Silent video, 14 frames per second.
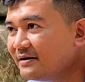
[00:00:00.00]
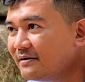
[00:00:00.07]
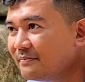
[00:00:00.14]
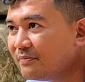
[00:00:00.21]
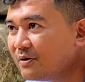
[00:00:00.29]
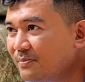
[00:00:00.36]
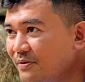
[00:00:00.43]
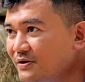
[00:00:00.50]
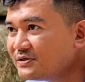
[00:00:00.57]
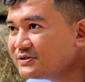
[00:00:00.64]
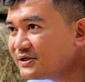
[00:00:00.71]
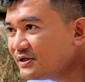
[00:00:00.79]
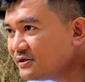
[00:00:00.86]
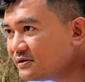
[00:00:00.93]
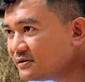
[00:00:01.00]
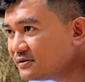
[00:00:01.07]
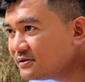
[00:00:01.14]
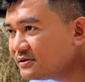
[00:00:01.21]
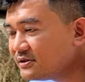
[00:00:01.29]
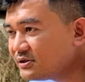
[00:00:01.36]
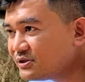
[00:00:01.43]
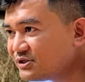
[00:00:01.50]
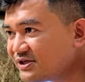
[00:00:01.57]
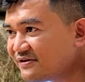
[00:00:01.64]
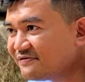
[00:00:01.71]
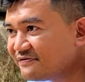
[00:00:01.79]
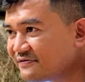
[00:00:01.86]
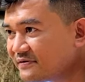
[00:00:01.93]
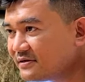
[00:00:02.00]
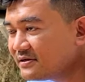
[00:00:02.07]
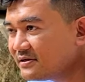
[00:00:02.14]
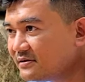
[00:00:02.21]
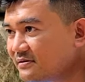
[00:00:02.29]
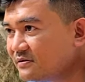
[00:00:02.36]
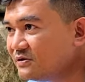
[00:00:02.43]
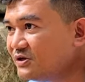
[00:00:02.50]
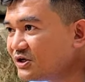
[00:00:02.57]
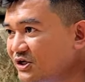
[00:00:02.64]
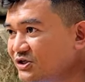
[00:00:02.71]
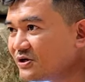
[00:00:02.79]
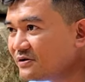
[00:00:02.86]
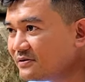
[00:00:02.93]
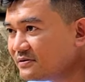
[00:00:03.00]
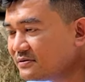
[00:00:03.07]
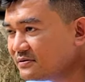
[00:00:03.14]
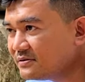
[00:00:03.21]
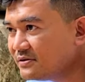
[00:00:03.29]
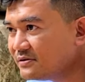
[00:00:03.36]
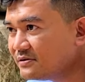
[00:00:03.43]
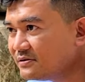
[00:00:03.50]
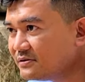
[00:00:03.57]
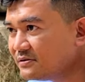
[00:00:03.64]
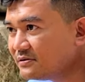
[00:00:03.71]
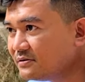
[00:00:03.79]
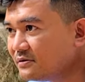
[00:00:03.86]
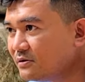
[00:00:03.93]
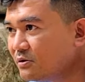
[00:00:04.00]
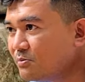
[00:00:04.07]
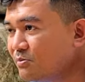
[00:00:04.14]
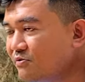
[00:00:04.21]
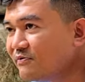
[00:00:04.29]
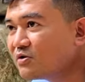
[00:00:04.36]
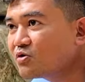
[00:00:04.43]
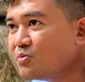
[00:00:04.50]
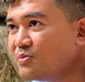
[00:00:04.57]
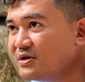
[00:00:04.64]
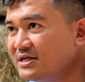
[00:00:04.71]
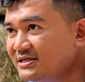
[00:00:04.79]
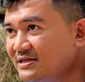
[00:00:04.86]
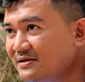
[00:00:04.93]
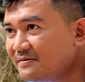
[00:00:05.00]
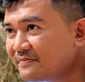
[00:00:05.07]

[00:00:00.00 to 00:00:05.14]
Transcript: Paul Pot, c'est le chef, le dirigeant du mouvement communiste.